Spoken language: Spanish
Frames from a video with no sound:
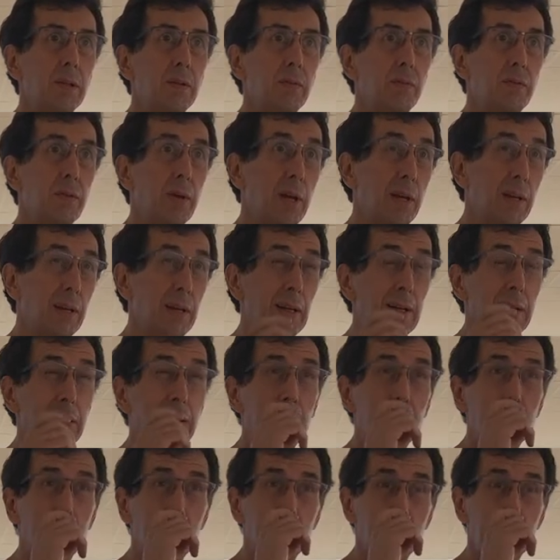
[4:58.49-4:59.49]
Yo fui
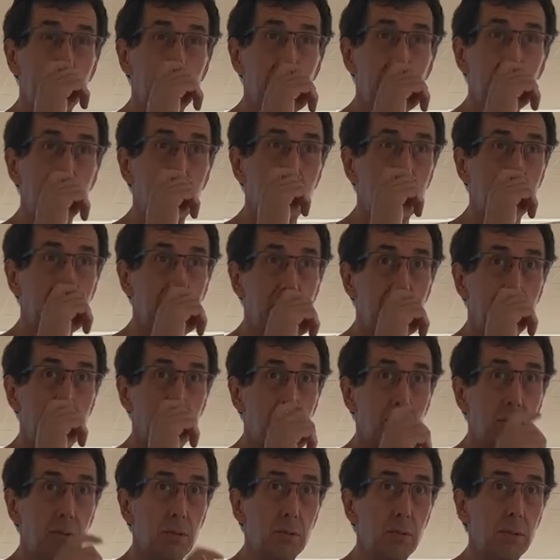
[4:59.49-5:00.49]
atleta durante muchos
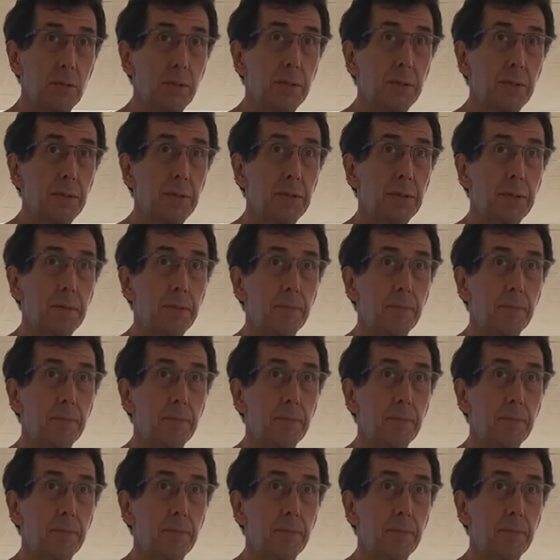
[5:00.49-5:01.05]
años y,